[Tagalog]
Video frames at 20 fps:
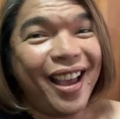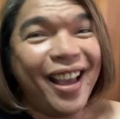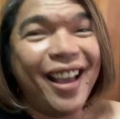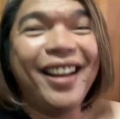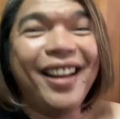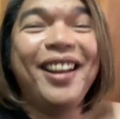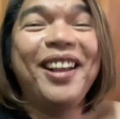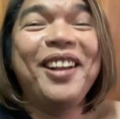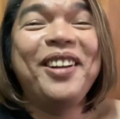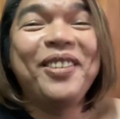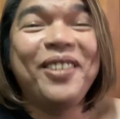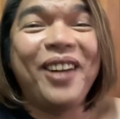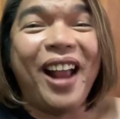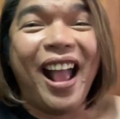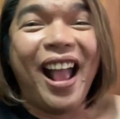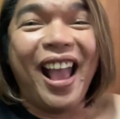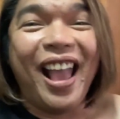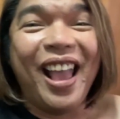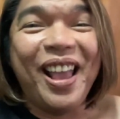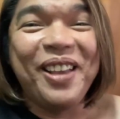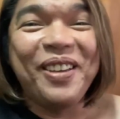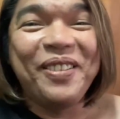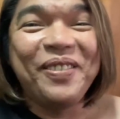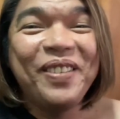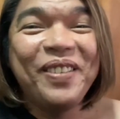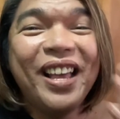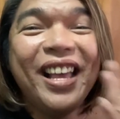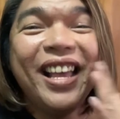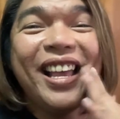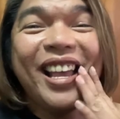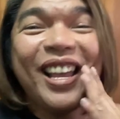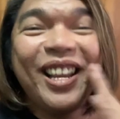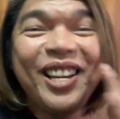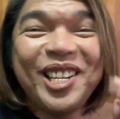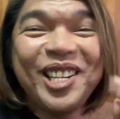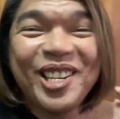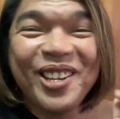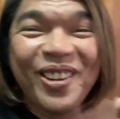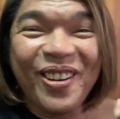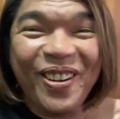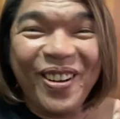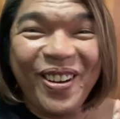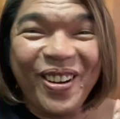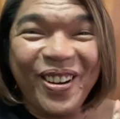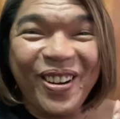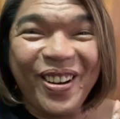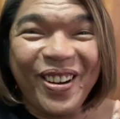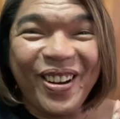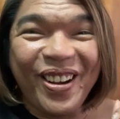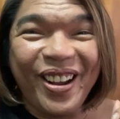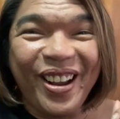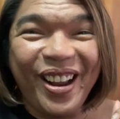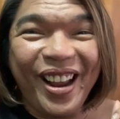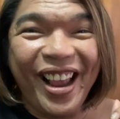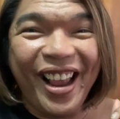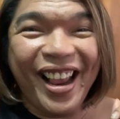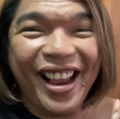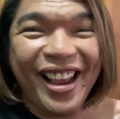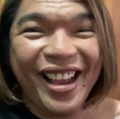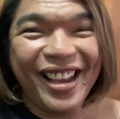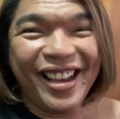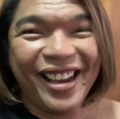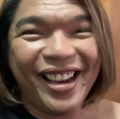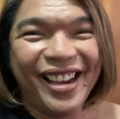the rhyme Enjoy!